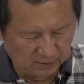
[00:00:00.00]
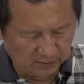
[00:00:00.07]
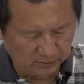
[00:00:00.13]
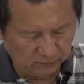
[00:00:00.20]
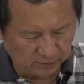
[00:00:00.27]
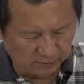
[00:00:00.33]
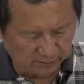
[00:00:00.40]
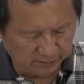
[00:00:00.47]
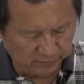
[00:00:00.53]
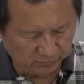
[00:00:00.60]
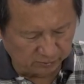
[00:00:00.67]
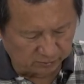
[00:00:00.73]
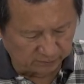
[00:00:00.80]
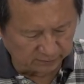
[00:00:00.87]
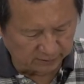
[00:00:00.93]
因为，因
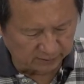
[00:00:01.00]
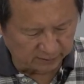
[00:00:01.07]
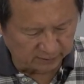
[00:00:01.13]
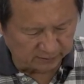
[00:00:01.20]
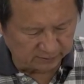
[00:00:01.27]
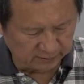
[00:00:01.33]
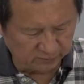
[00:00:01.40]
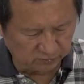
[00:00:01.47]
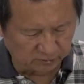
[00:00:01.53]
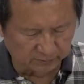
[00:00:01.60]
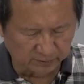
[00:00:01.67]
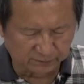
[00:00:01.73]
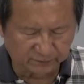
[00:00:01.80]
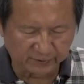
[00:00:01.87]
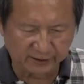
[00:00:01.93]
为我们的，因为我们
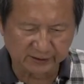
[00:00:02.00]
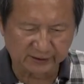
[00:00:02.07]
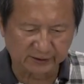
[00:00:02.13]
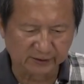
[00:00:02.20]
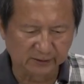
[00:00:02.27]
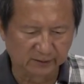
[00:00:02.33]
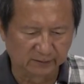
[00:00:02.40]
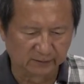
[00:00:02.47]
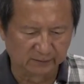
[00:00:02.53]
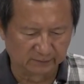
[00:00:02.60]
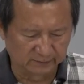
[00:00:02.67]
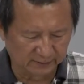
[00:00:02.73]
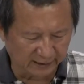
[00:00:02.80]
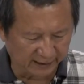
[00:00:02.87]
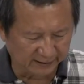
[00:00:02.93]
的飞机哈
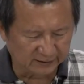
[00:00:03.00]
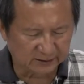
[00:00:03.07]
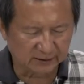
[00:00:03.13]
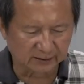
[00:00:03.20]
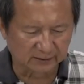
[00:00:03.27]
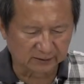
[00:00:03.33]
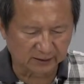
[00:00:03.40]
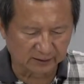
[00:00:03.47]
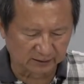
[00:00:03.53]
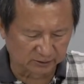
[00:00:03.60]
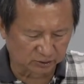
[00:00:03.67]
那一侧它的